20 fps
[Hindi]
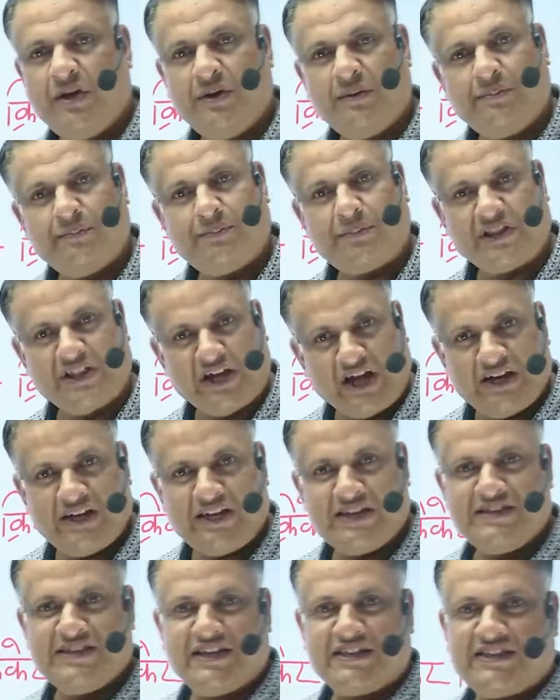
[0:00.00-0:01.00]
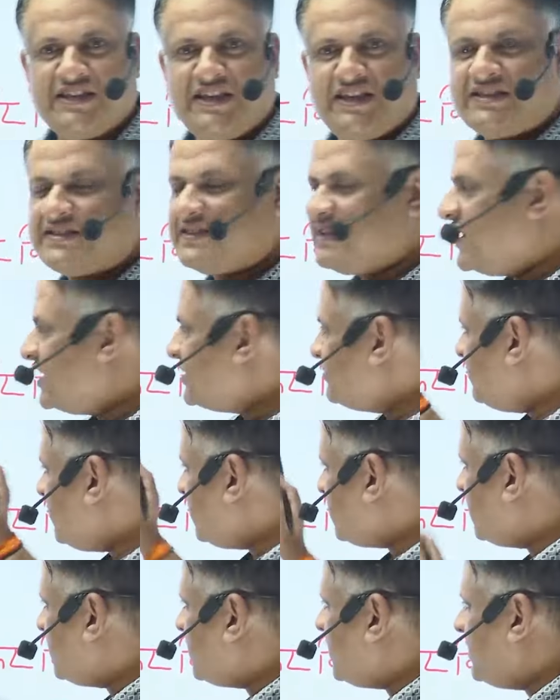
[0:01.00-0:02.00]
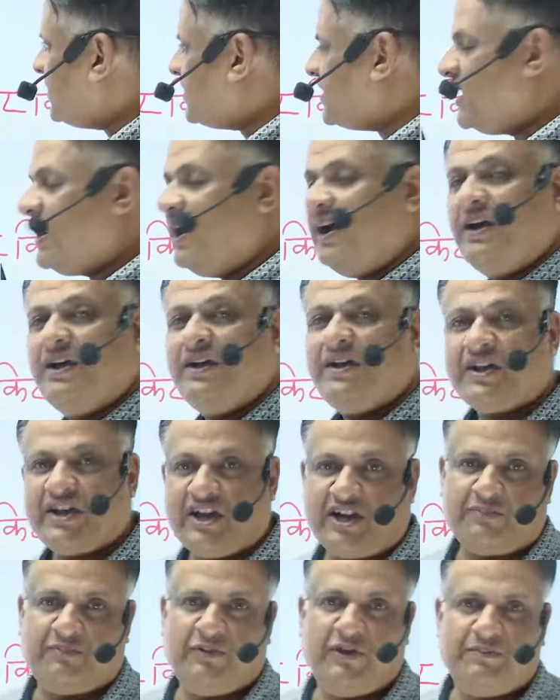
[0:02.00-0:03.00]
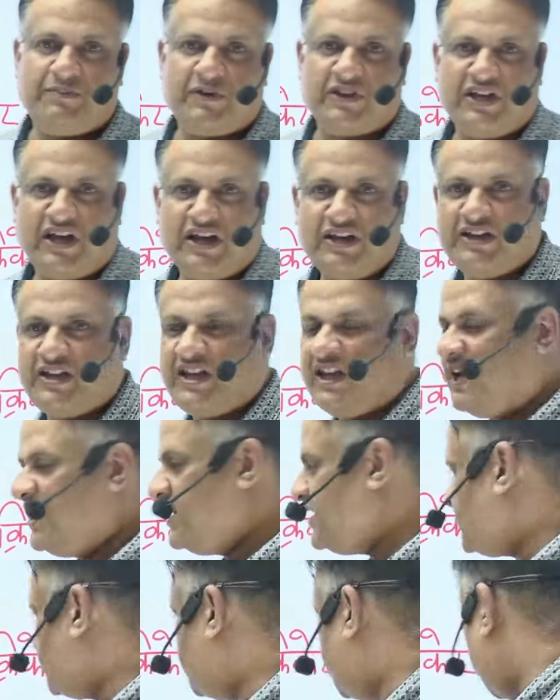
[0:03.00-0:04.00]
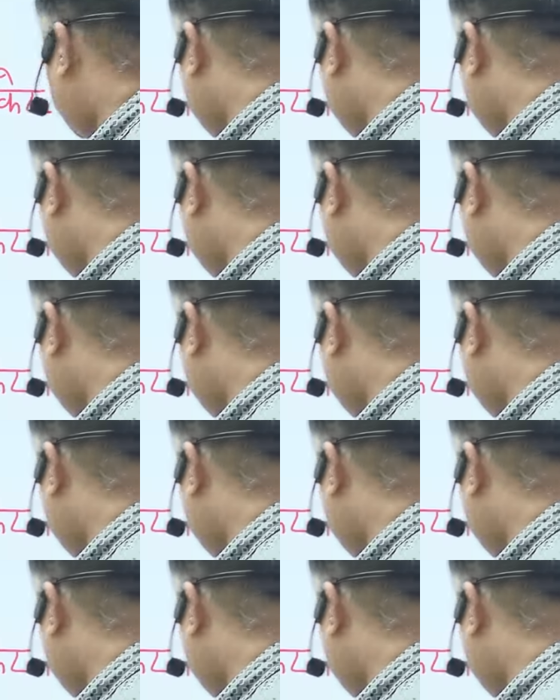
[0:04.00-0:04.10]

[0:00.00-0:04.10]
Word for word: प्रदान की जाती हैं साथ में क्रिकेट का किट भी प्रदान किया जाता